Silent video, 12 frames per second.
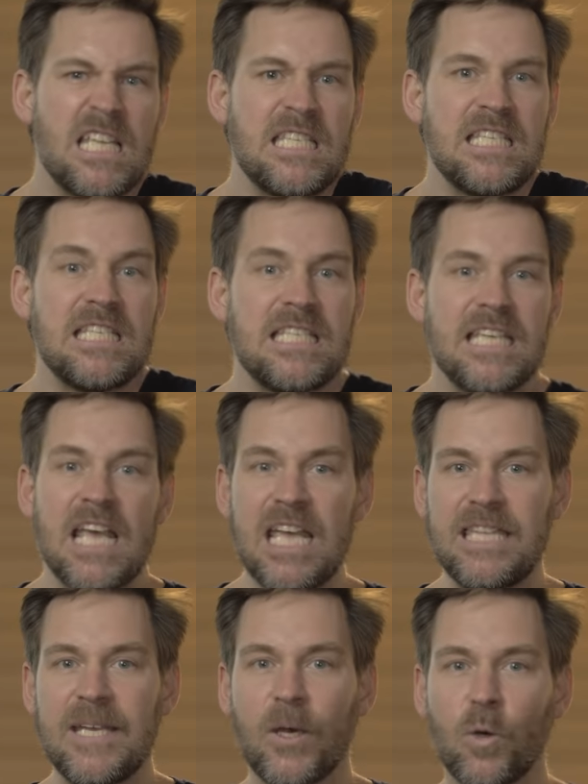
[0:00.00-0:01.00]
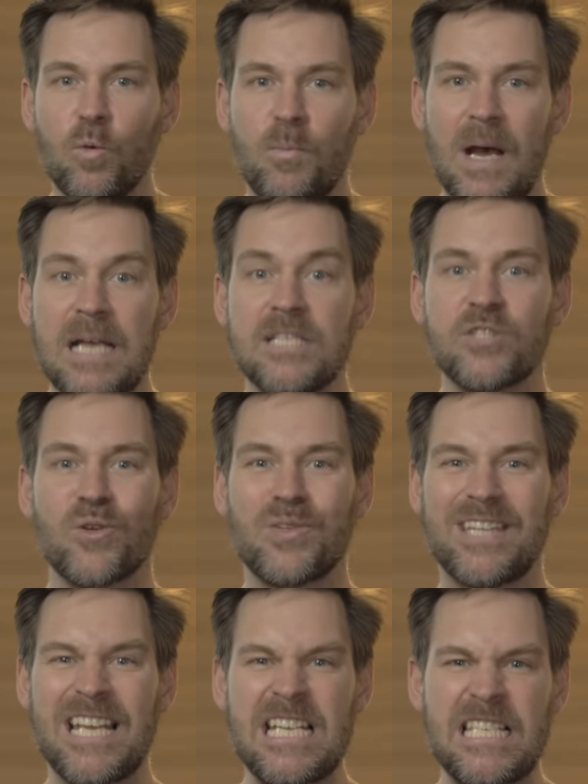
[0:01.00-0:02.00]
des Titiens et des Rubens
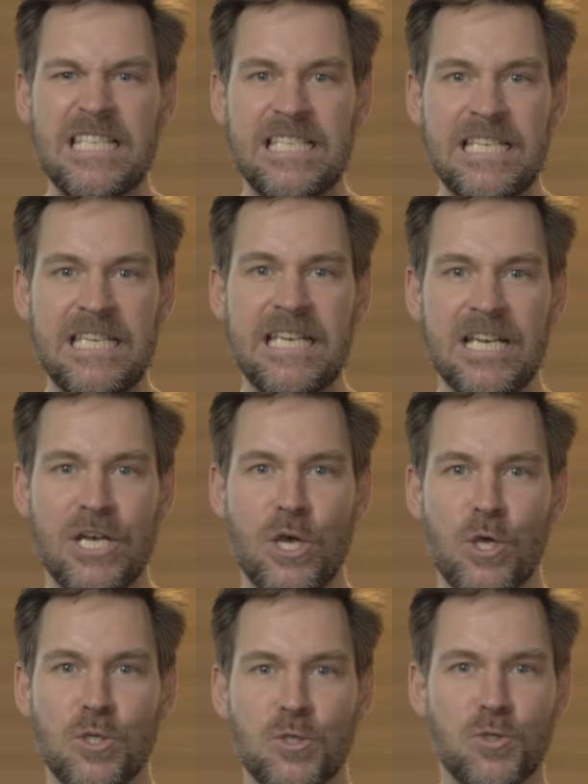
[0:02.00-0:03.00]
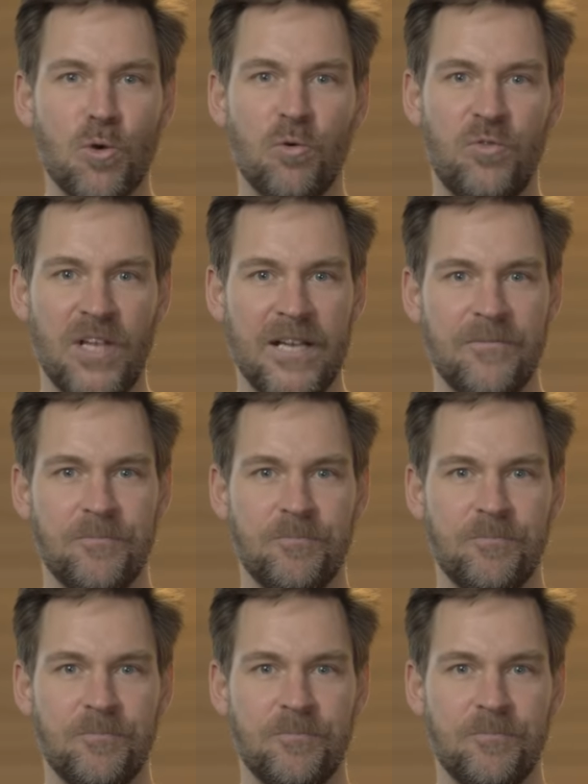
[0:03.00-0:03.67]
sont ainsi sauvés.